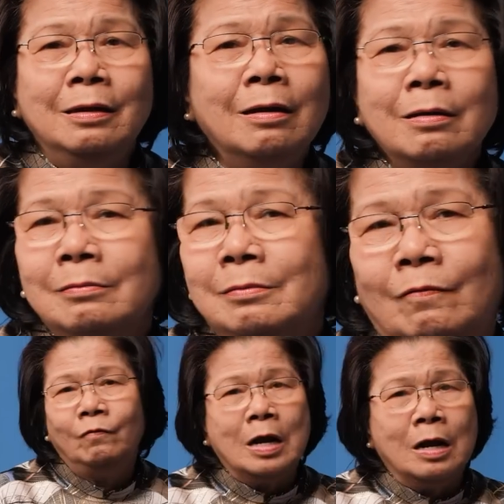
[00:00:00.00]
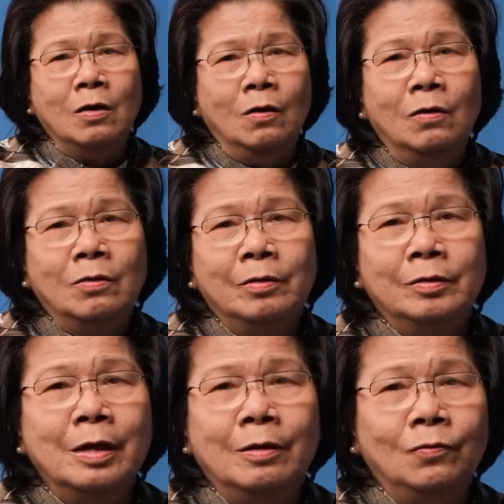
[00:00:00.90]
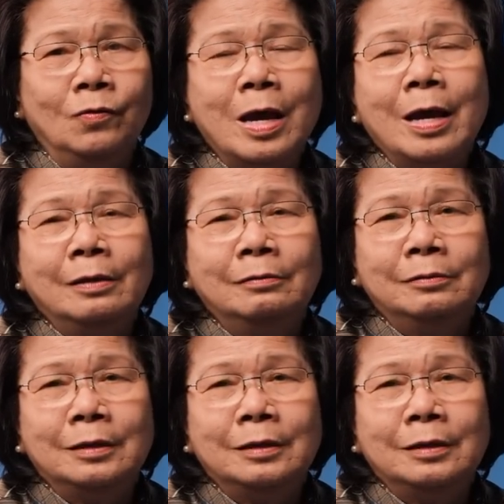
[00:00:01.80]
hết và họ đều đang